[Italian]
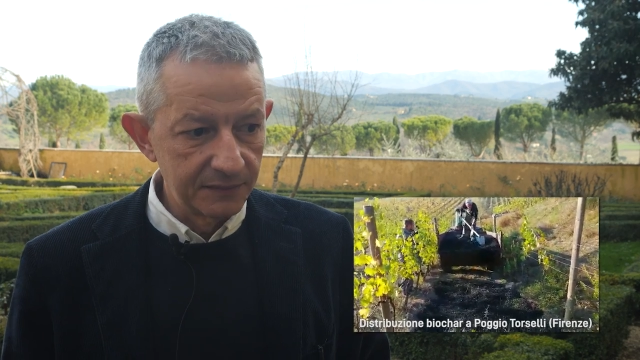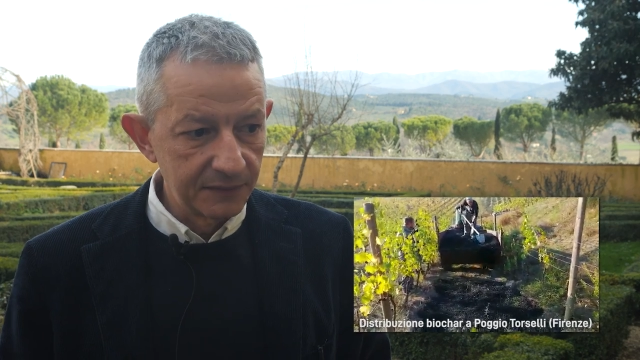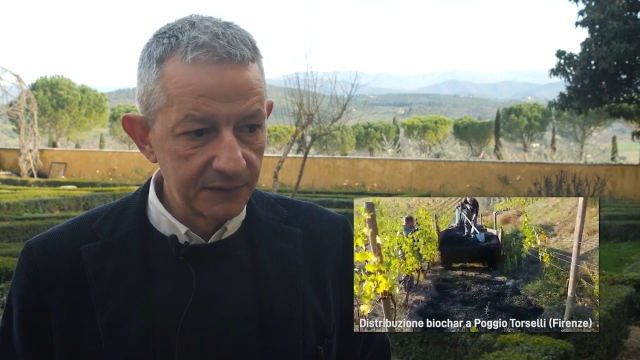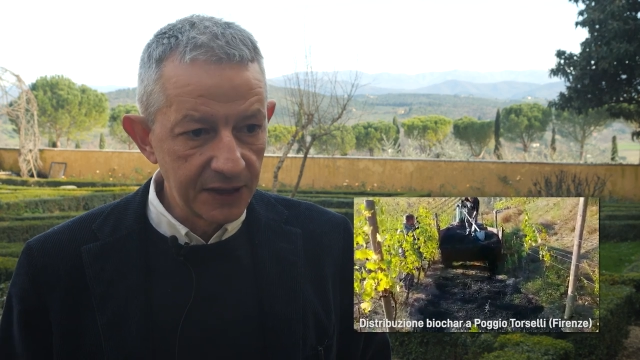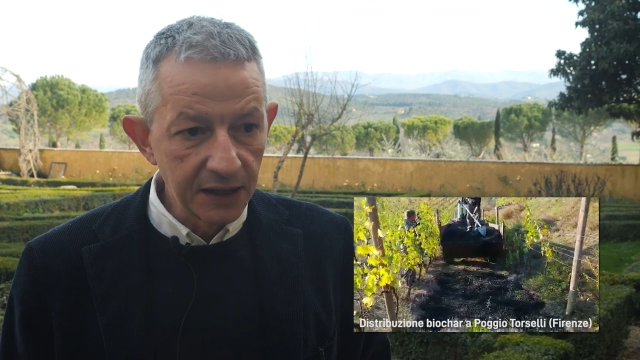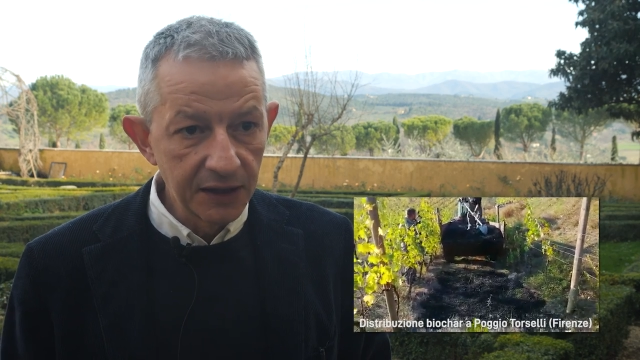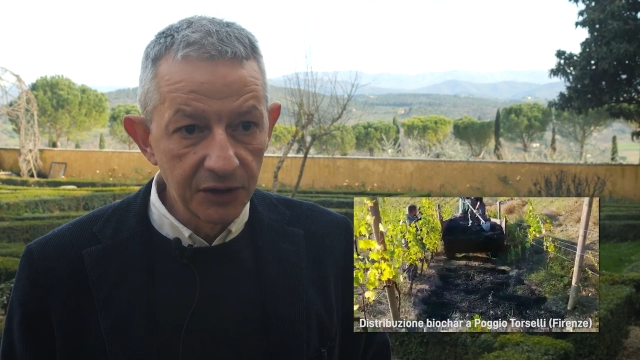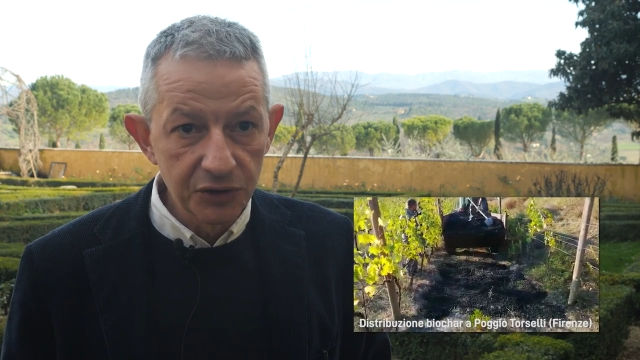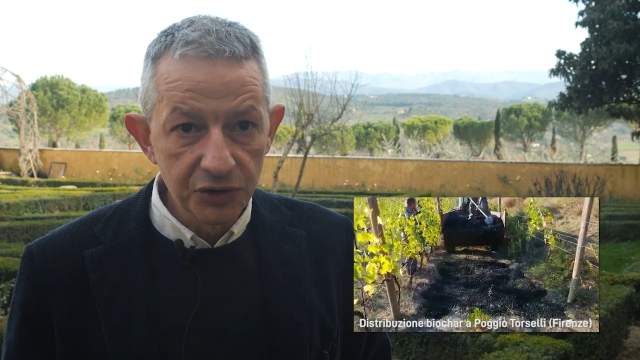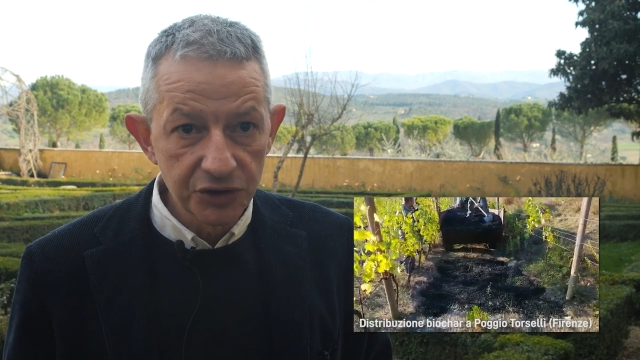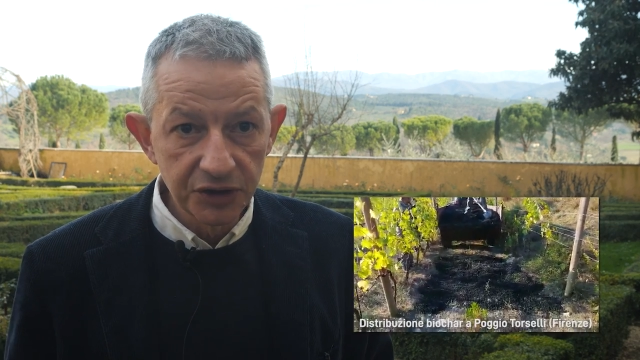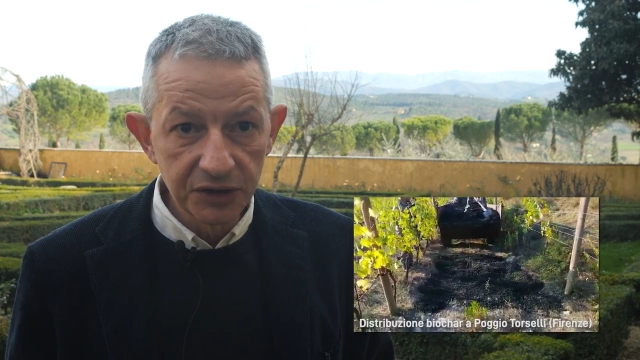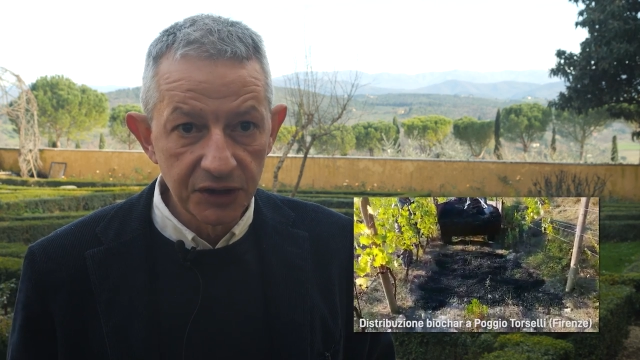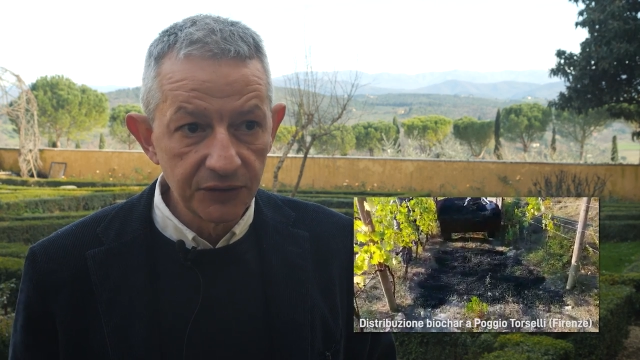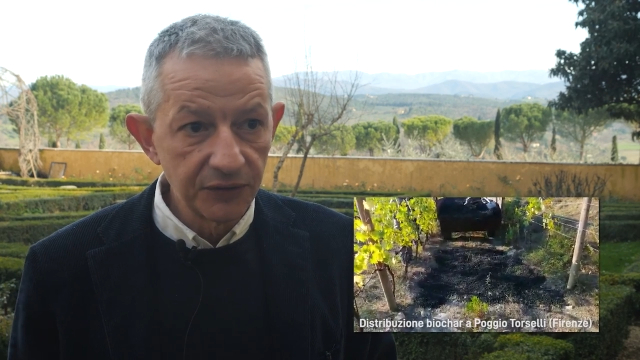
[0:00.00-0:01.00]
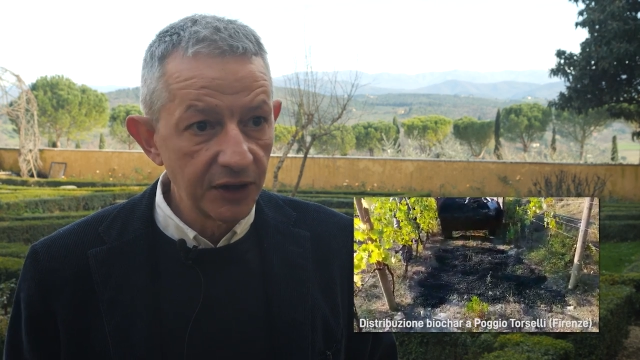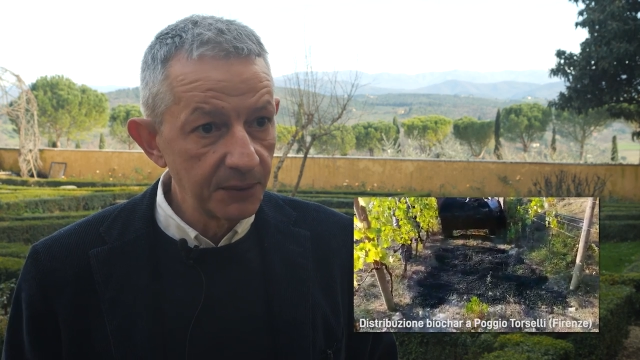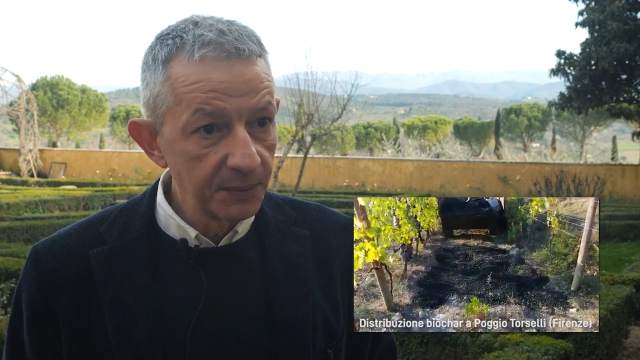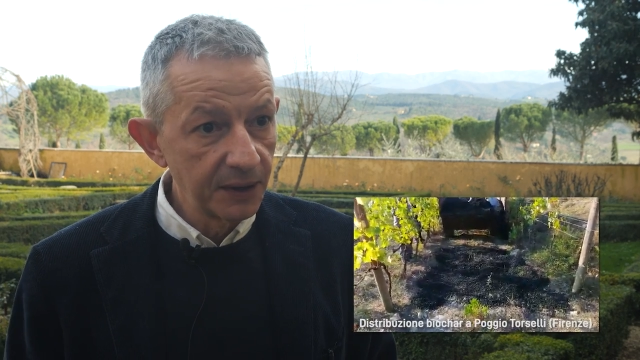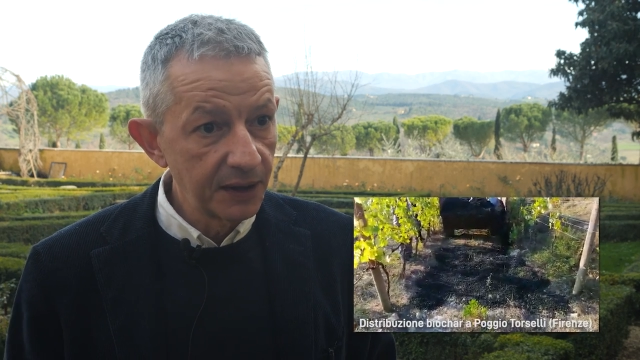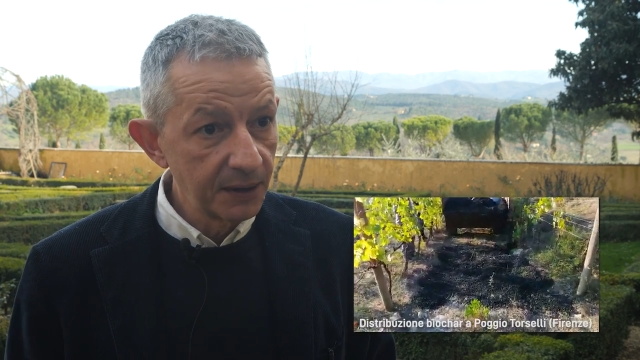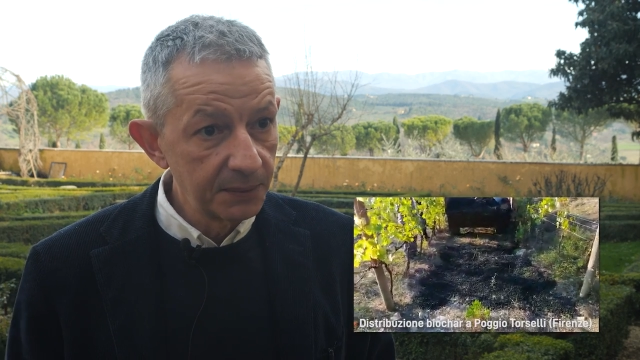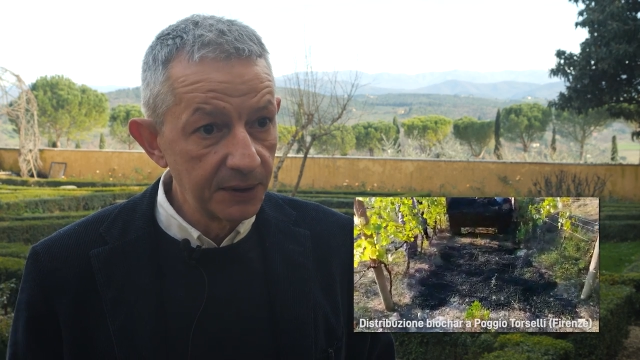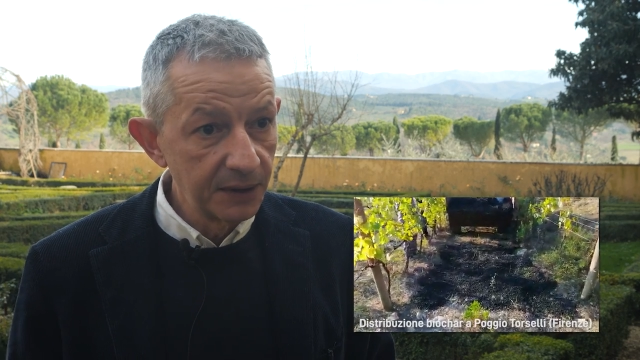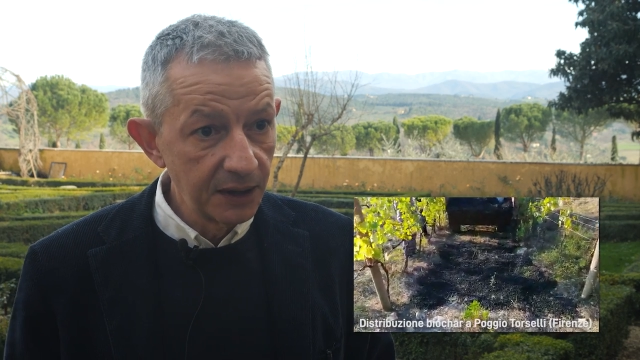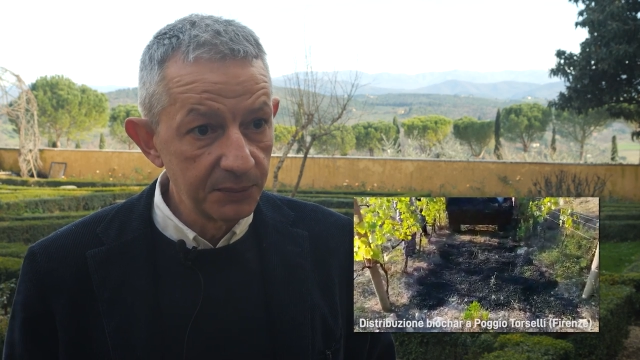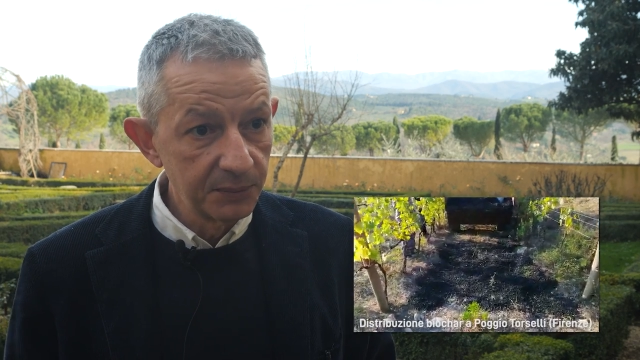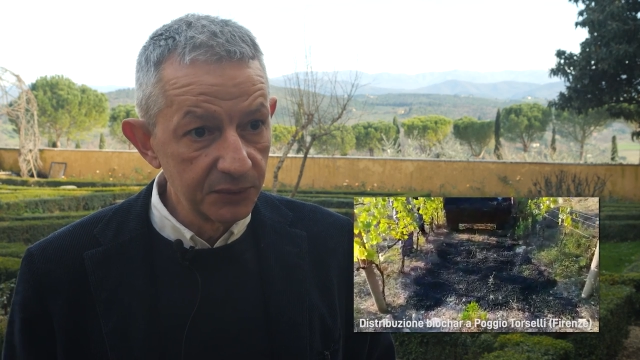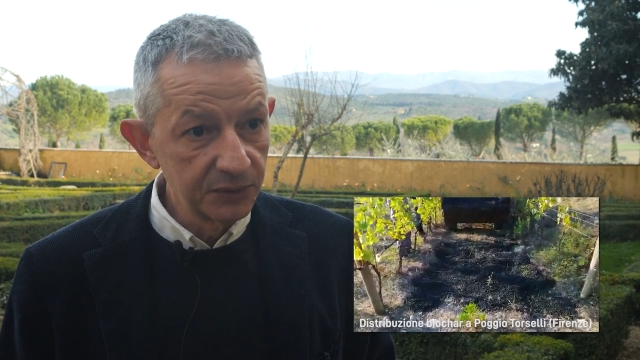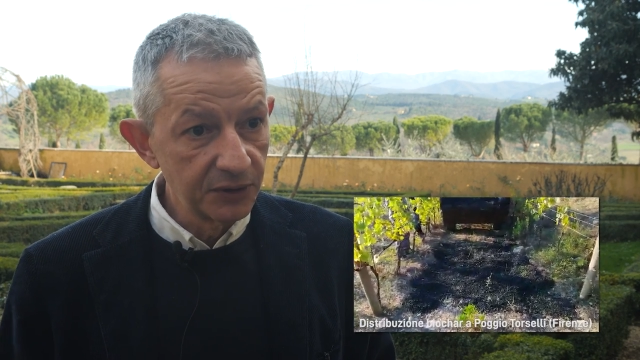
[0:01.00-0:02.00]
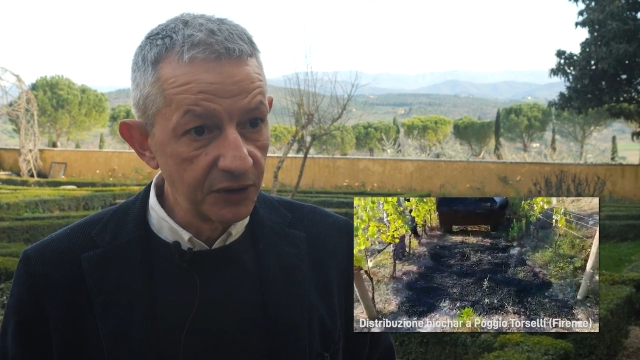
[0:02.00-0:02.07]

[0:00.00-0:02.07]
tecnico-scientifiche per capire appunto